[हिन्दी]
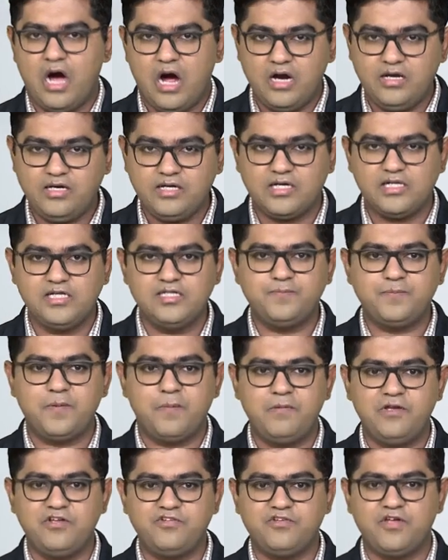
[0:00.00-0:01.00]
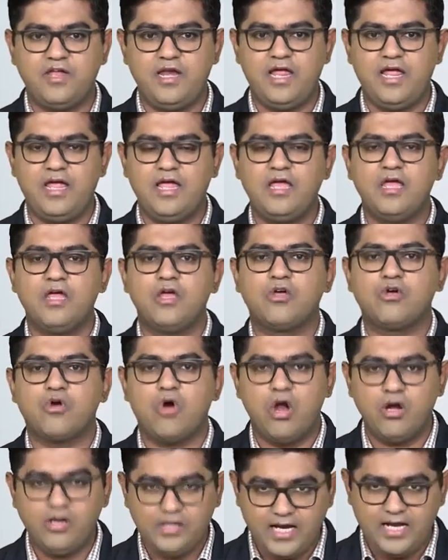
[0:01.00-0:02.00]
आर्टिकल्स पब्लिश करें
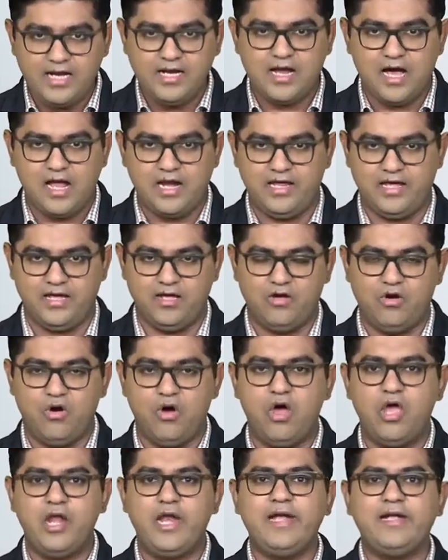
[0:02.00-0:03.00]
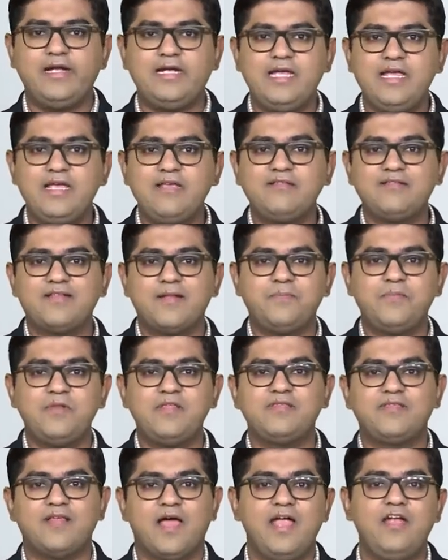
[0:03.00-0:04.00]
कंटेंट डालें और एटलीस्ट
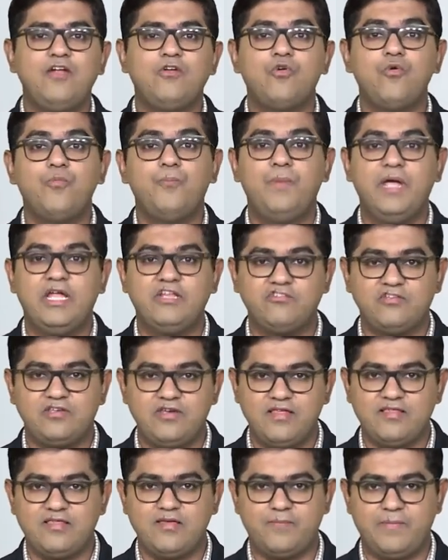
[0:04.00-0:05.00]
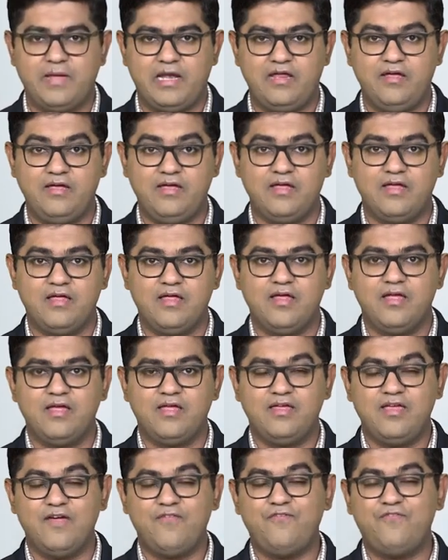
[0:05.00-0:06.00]
अपनी साइट को बेचने से पहले
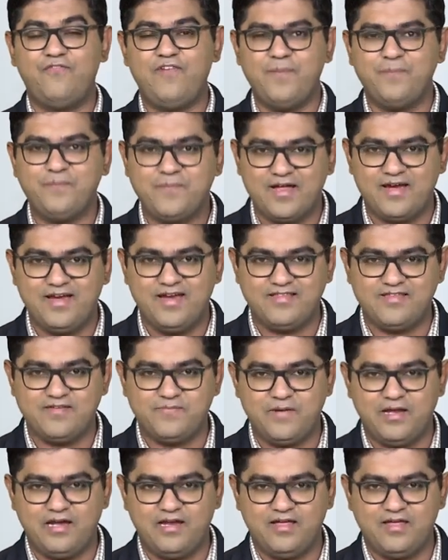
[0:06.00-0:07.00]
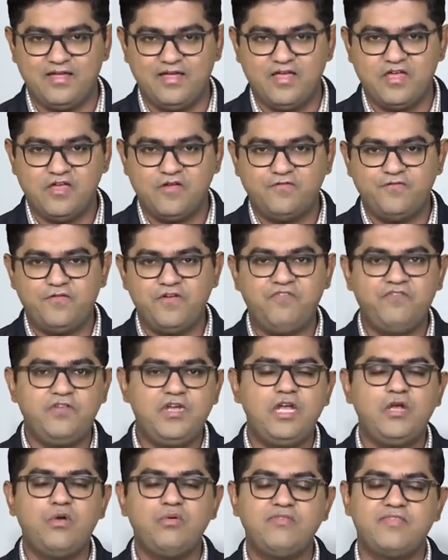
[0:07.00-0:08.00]
या फ्लिप करने से पहले
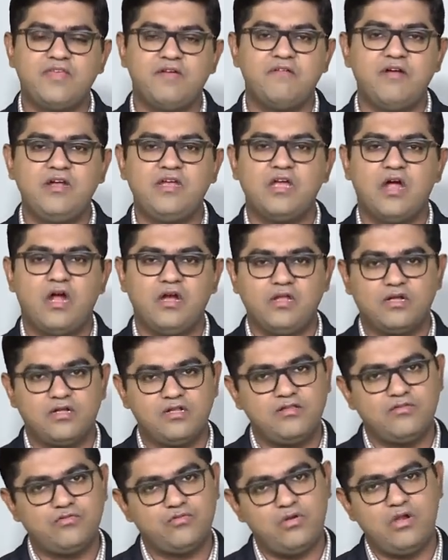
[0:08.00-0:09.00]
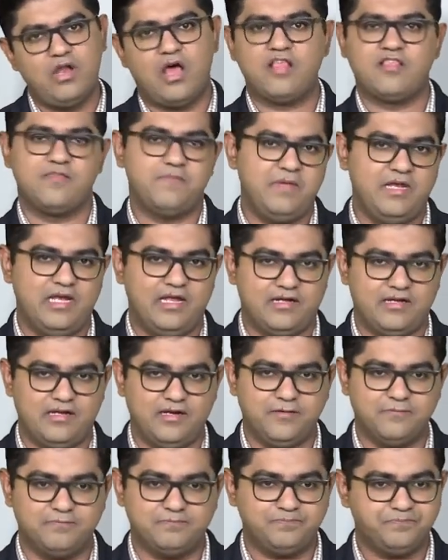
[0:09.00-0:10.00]
50 टू 70 आर्टिकल्स तो लाजमी लिख
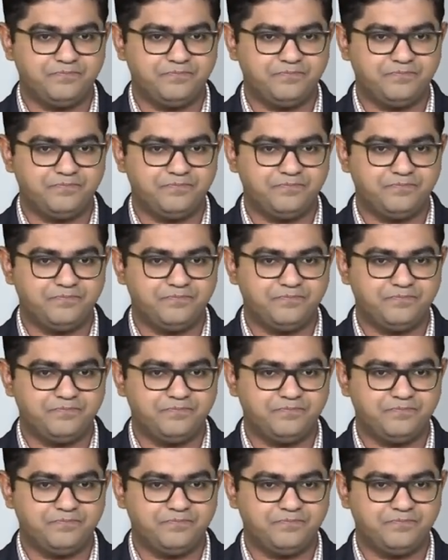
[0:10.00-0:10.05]
लें